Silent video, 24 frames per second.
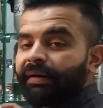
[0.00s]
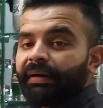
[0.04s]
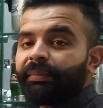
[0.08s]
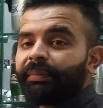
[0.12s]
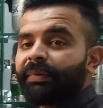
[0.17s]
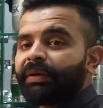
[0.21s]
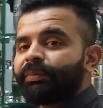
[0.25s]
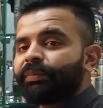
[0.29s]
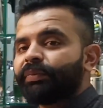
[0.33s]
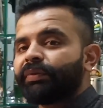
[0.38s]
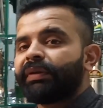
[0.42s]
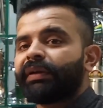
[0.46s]
करना
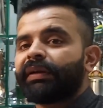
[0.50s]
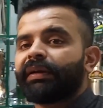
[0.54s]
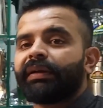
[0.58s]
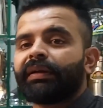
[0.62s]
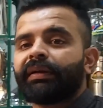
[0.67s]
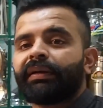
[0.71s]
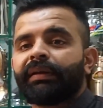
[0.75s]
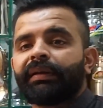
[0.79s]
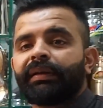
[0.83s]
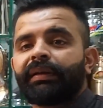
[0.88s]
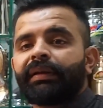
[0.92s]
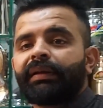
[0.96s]
मत
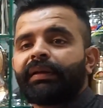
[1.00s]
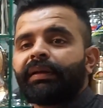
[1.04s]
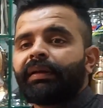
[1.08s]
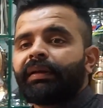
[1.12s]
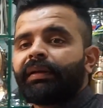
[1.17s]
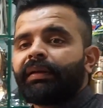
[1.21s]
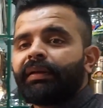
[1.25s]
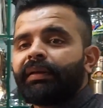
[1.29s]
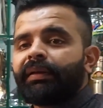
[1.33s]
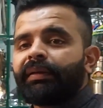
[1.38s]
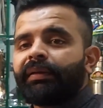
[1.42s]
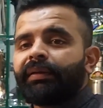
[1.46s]
भूलिएगा
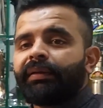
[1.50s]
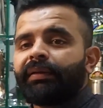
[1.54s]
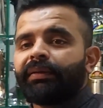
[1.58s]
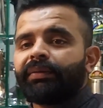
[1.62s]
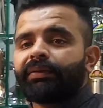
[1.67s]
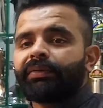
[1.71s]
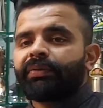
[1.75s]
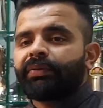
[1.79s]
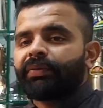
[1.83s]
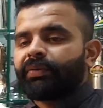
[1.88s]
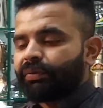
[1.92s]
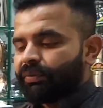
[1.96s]

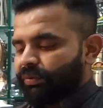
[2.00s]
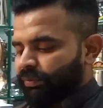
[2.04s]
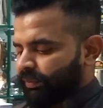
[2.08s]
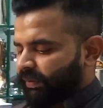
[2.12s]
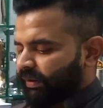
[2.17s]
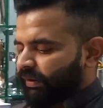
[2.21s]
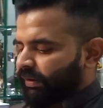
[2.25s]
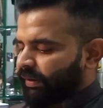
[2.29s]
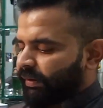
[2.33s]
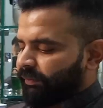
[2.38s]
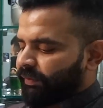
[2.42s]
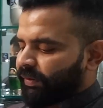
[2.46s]
तो
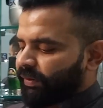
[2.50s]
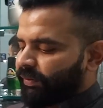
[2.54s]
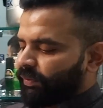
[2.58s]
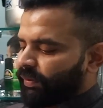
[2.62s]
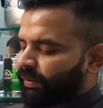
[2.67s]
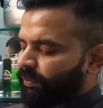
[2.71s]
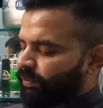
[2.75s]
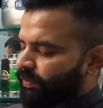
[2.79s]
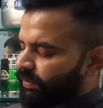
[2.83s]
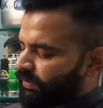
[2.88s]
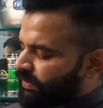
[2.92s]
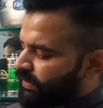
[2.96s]
उम्मीद है वीडियो
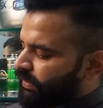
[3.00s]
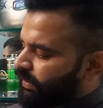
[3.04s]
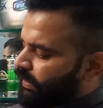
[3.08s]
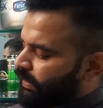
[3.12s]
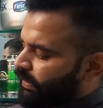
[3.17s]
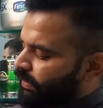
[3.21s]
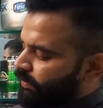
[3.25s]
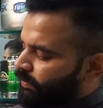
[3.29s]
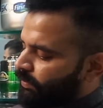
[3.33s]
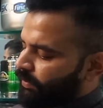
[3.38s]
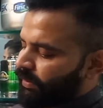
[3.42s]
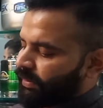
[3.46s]
आपको अच्छी
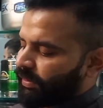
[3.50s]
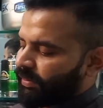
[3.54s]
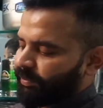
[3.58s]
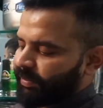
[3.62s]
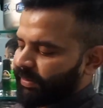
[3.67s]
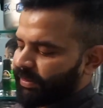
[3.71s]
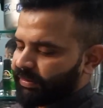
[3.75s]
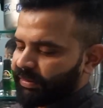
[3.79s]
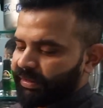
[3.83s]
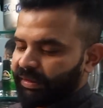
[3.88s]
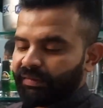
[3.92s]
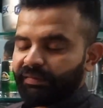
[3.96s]
लगी होगी एक
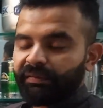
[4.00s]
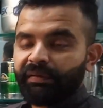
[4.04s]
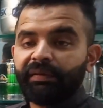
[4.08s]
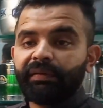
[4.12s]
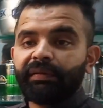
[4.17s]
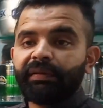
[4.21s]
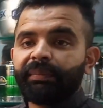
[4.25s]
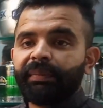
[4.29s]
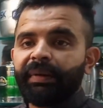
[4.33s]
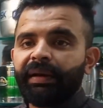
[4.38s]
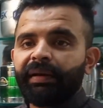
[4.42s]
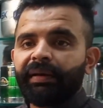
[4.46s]
बेहतरीन
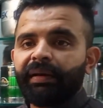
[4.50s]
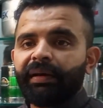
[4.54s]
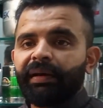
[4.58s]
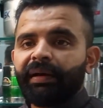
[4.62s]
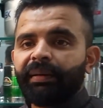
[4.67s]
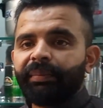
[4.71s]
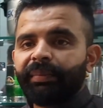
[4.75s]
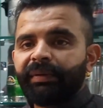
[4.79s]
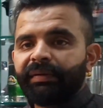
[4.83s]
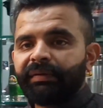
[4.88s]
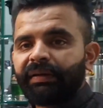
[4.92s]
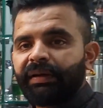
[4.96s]
चीज़ ही मैंने कहा
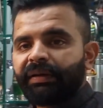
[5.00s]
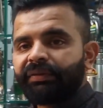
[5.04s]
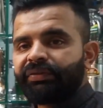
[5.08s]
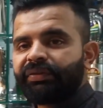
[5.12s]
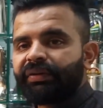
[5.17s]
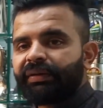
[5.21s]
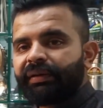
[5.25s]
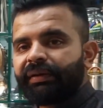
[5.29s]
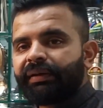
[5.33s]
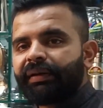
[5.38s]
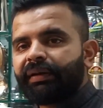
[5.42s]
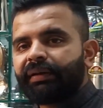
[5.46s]
आपके साथ
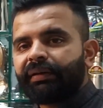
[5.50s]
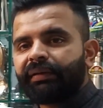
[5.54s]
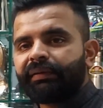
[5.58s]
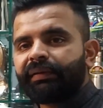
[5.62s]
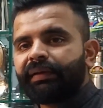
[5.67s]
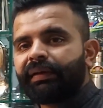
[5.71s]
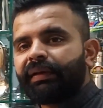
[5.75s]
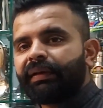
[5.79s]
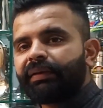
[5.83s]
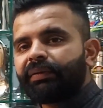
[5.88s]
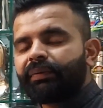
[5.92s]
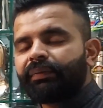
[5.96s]
शेयर करनी
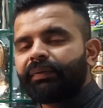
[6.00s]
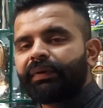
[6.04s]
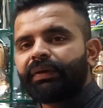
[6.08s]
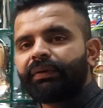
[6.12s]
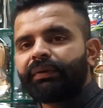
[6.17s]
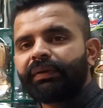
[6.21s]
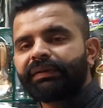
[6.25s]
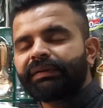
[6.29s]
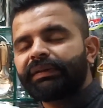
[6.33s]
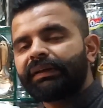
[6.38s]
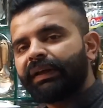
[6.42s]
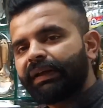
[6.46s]
चाहिए तो
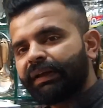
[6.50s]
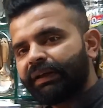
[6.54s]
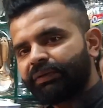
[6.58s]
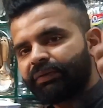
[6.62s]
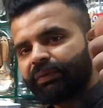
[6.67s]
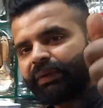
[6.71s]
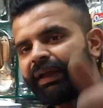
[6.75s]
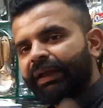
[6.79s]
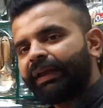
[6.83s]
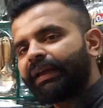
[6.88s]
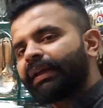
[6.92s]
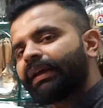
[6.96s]
वीडियो अच्छी लगे
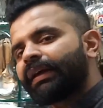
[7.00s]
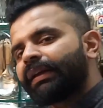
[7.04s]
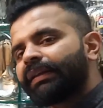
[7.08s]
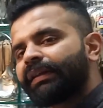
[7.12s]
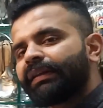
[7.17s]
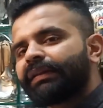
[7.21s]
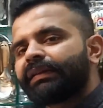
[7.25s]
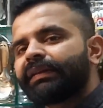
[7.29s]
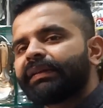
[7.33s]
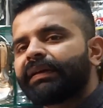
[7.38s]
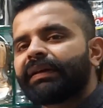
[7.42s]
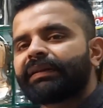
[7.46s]
तो लाइक कर
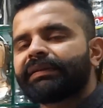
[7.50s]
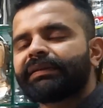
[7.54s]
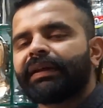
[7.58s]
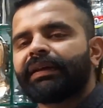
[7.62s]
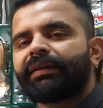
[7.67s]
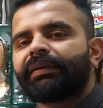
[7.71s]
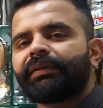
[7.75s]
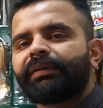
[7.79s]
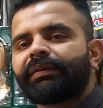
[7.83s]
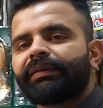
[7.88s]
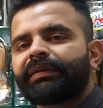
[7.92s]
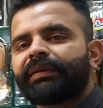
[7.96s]
दीजिएगा
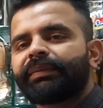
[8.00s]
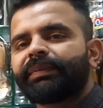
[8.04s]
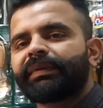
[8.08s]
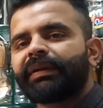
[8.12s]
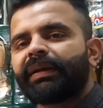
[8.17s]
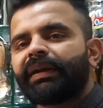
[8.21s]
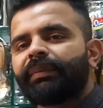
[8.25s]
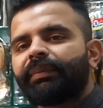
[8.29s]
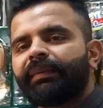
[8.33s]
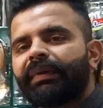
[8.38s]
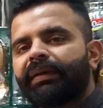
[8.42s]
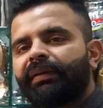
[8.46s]
चैनल को
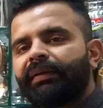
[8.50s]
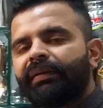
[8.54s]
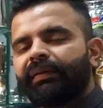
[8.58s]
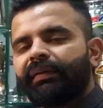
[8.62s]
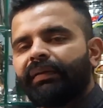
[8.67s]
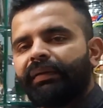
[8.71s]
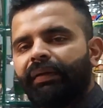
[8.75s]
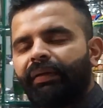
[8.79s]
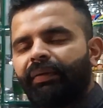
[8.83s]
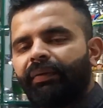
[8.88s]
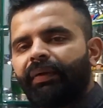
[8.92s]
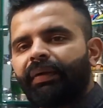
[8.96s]
सब्सक्राइब कर
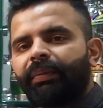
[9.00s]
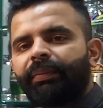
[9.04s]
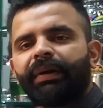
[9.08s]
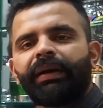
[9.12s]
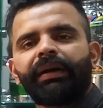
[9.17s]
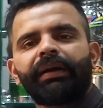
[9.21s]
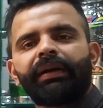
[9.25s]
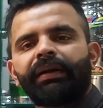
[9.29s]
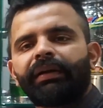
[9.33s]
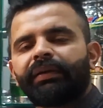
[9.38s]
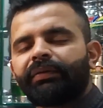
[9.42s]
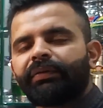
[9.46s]
दीजिएगा
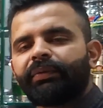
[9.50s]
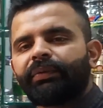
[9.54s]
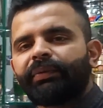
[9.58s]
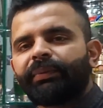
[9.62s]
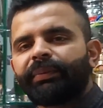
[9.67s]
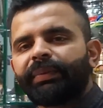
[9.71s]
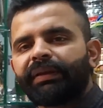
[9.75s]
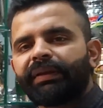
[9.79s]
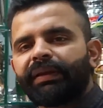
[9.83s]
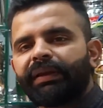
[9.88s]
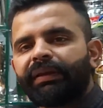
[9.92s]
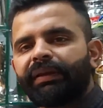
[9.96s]
कमेंट करके ज़रूर
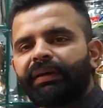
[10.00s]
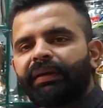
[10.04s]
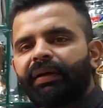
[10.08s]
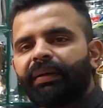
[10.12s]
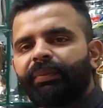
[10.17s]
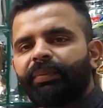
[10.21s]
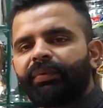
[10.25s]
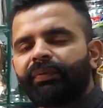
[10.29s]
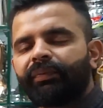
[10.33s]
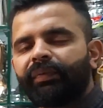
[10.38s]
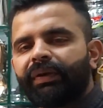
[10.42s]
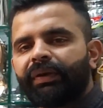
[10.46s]
बताइएगा
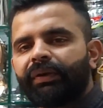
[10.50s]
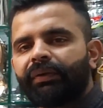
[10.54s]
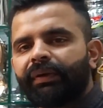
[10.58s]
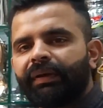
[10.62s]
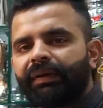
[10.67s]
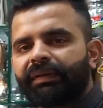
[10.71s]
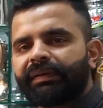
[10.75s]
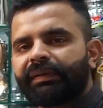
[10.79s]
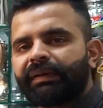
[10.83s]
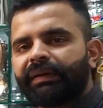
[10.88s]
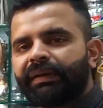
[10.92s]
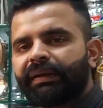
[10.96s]
आपको वीडियो
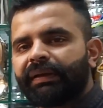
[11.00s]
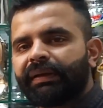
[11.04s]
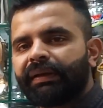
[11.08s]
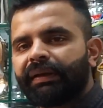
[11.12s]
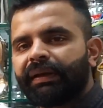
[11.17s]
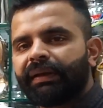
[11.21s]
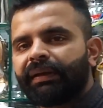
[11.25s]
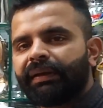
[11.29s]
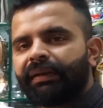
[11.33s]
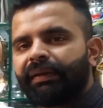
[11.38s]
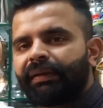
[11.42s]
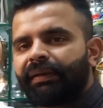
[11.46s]
कैसी लगी
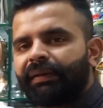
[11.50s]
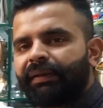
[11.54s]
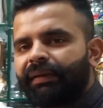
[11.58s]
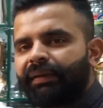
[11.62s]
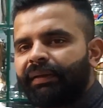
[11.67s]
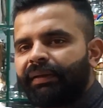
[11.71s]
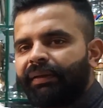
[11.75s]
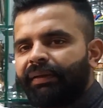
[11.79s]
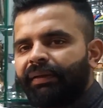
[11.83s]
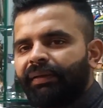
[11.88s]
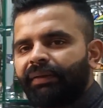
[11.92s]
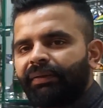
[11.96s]
है
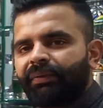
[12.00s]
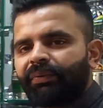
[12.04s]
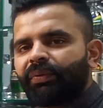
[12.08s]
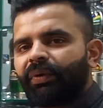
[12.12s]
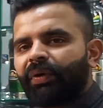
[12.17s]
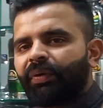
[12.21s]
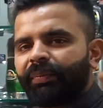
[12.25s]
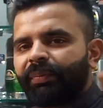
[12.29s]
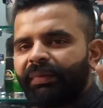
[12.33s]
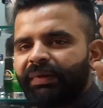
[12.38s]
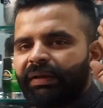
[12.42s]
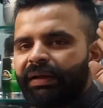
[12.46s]

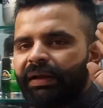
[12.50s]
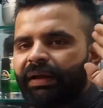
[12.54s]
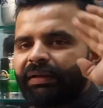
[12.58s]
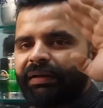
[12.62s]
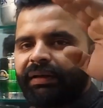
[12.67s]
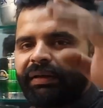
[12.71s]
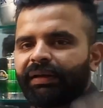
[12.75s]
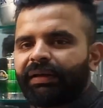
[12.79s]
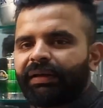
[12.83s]
तो हमें याद